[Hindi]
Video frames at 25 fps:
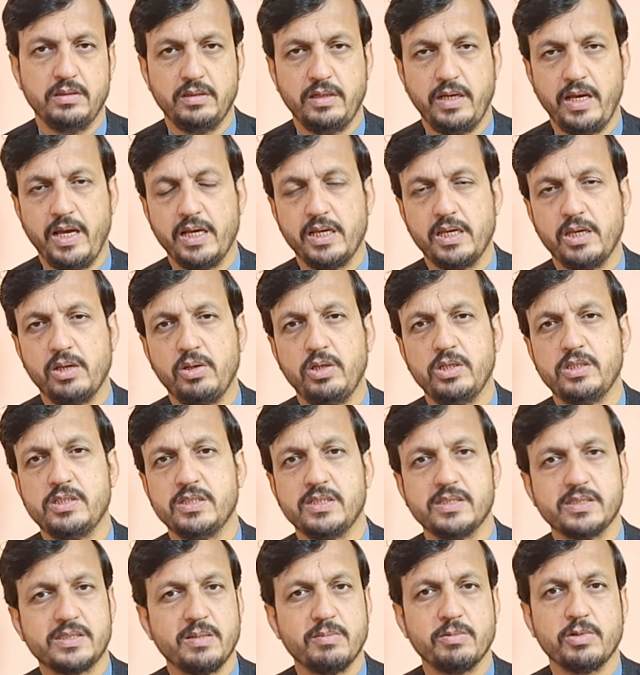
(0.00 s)
है कि किसी
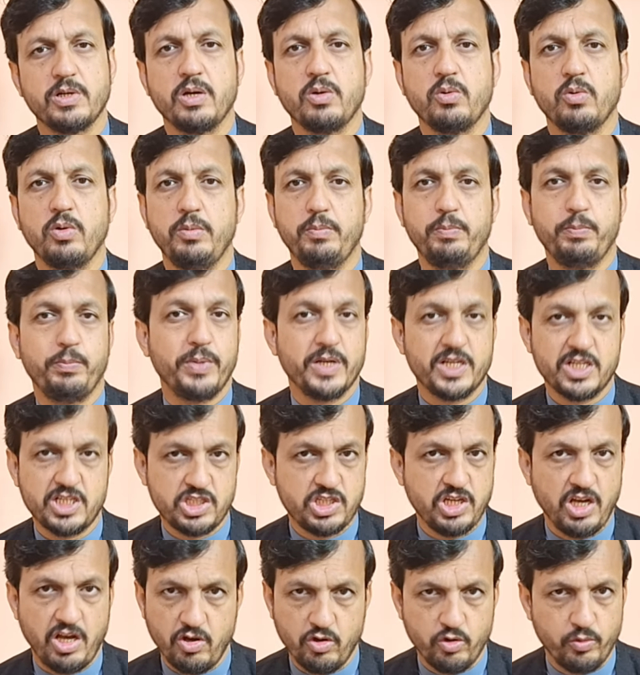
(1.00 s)
किस्म का कोई
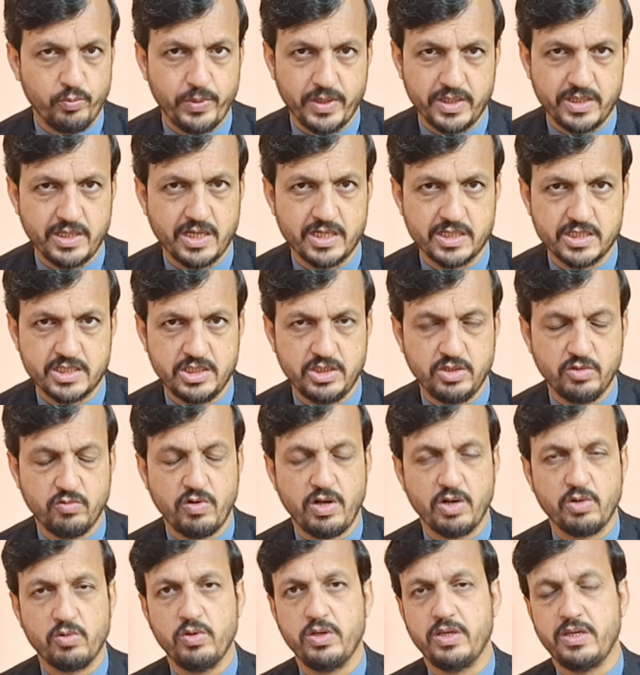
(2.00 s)
पर्चा उन पर दर्ज नहीं
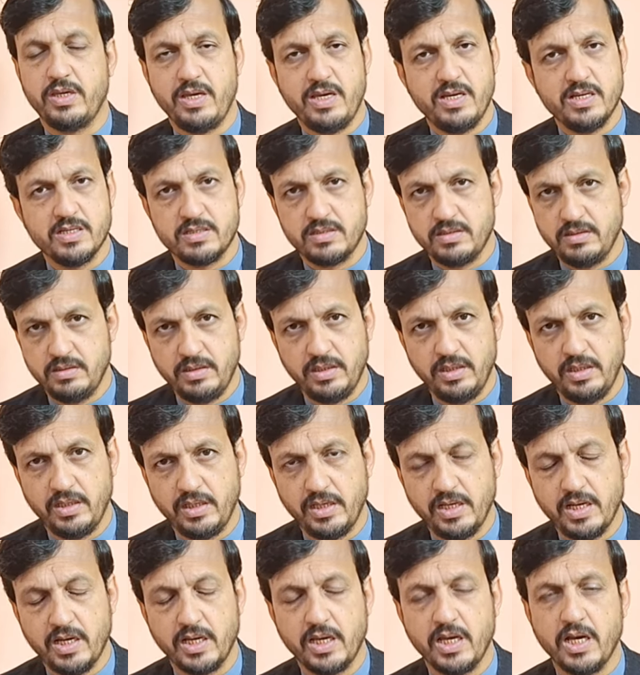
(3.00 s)
हुआ कोई केस नहीं
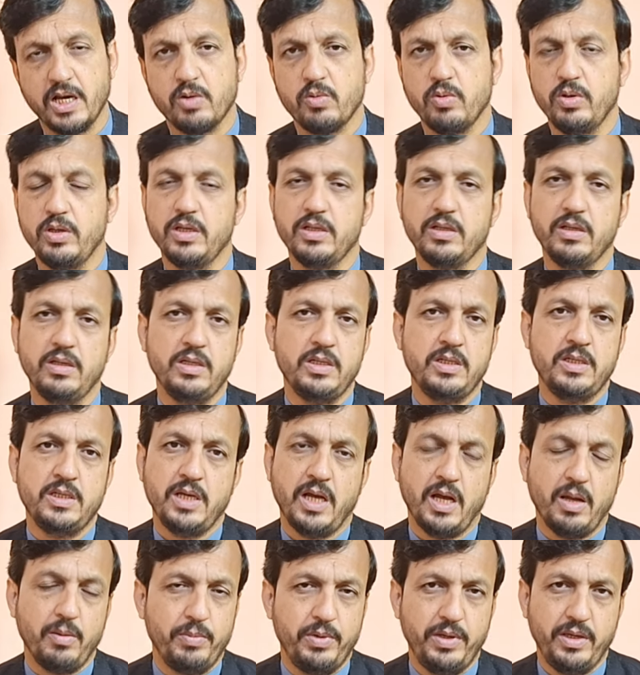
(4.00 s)
किया गया कोई
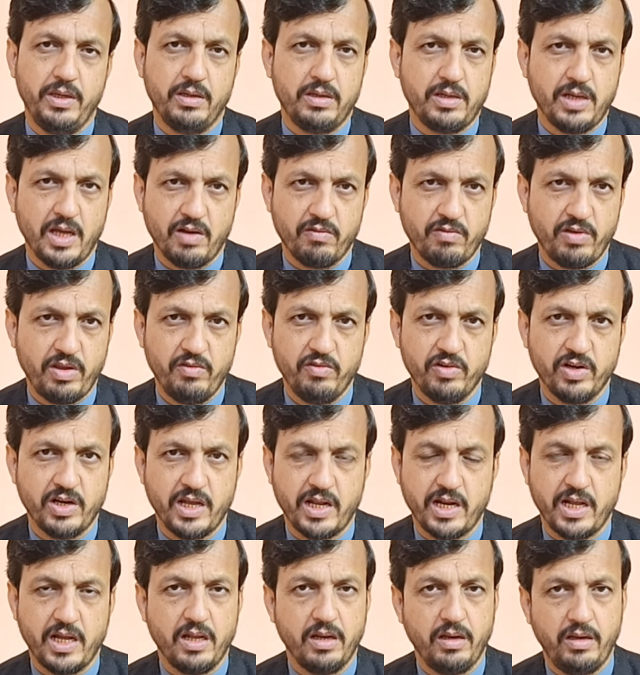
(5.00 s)
अभी कार्रवाई
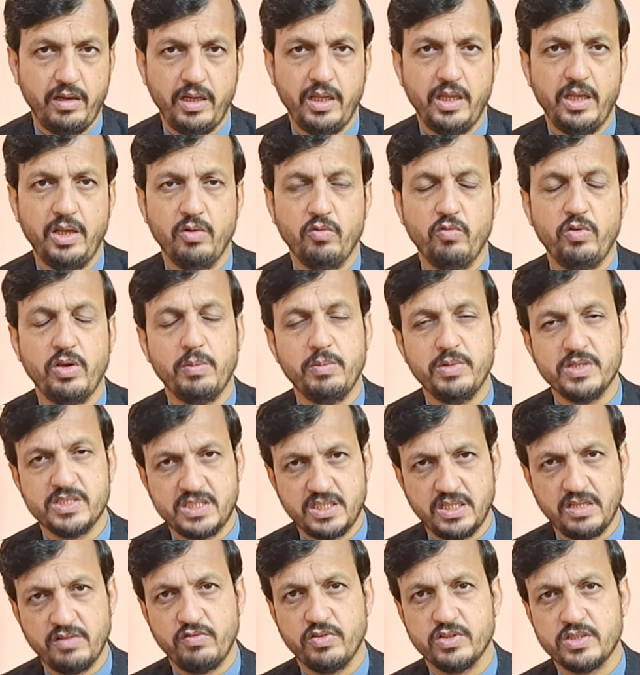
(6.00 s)
वगैरह नहीं हुई अभी
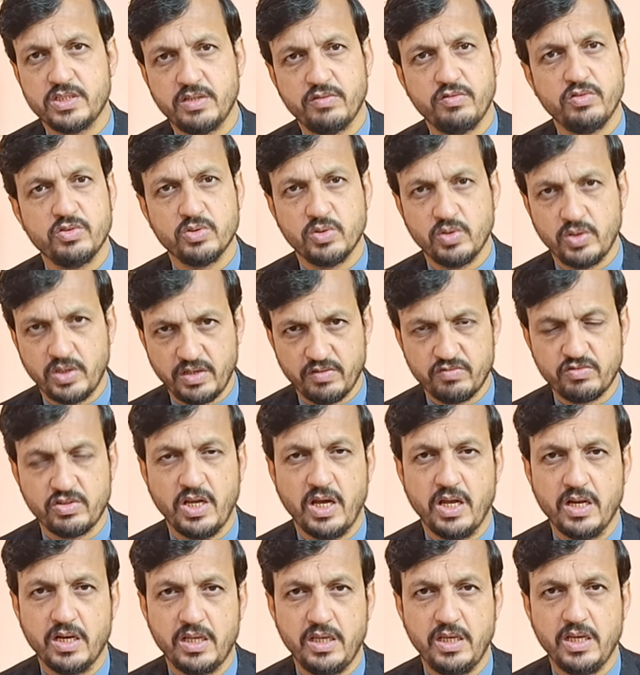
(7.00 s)
सिर्फ और सिर्फ उनको
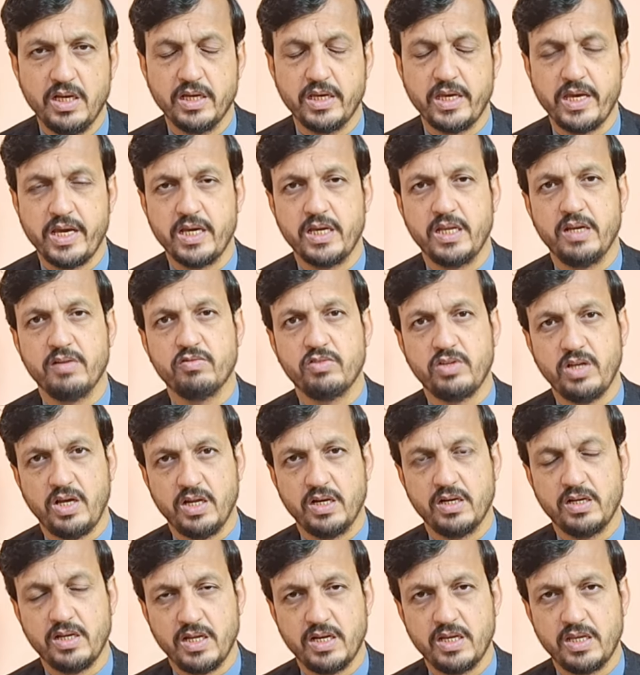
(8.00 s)
गिरफ्तार किया गया है गिरफ्तार
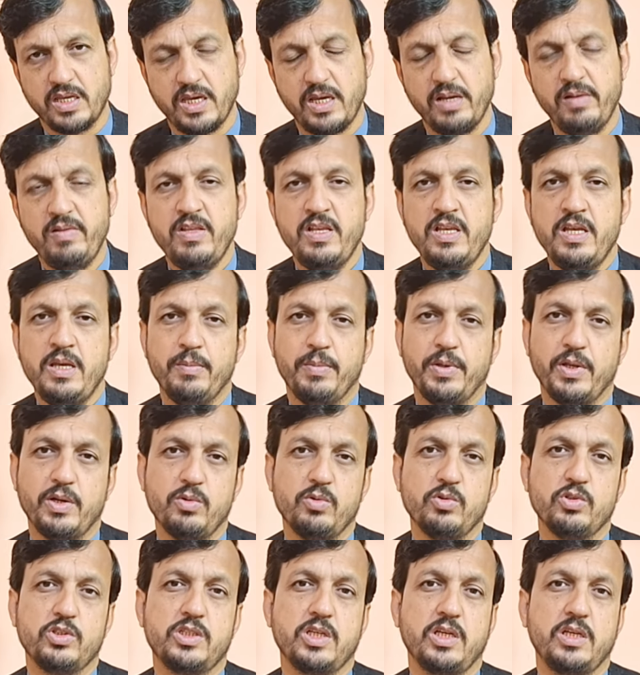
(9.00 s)
करके फिर
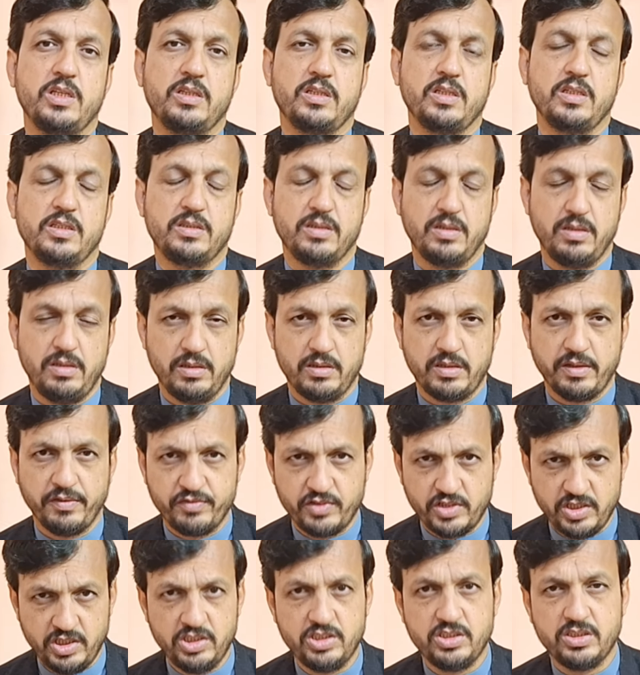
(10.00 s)
उनसे
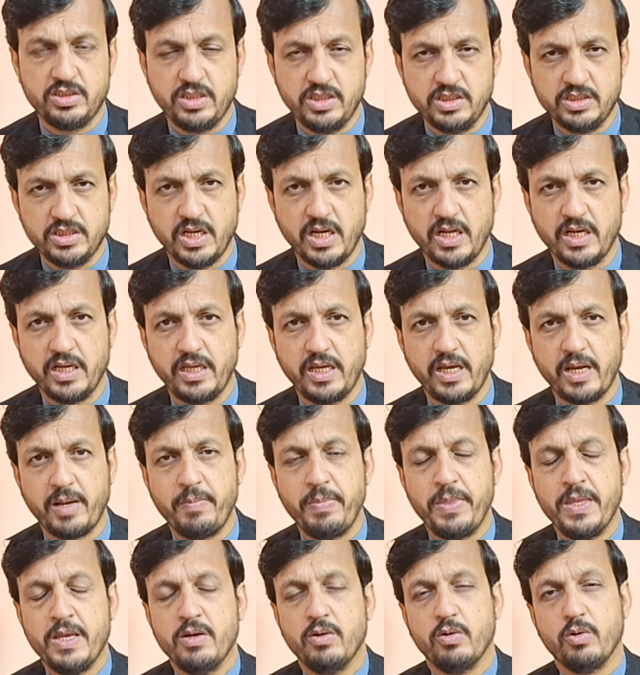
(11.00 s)
तफ्तीश की जा रही है
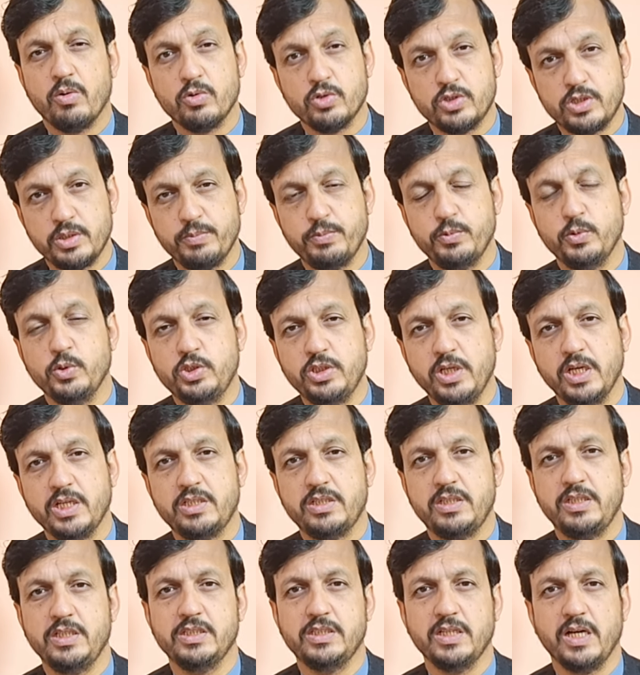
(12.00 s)
और उनसे पूछगछ
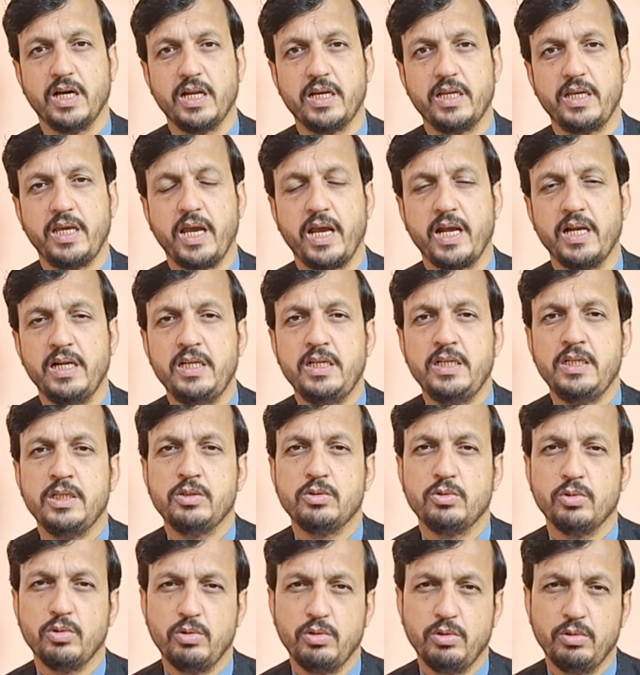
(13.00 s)
की जा रही है
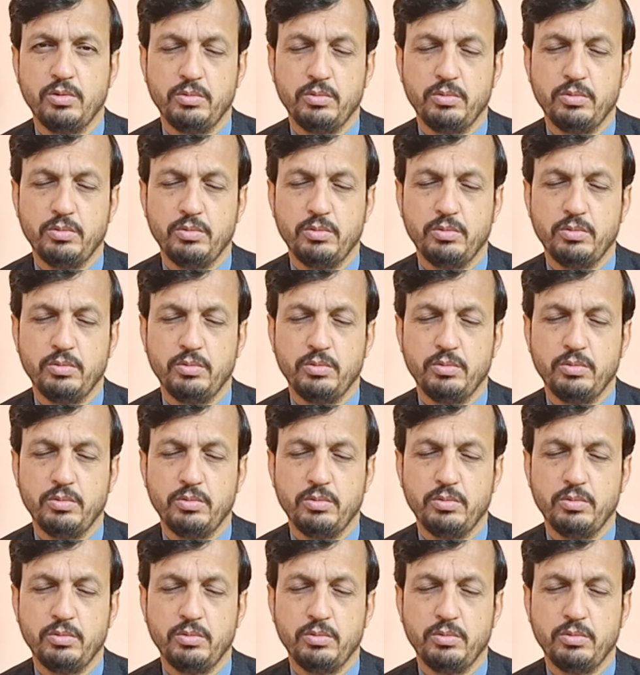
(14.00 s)
तो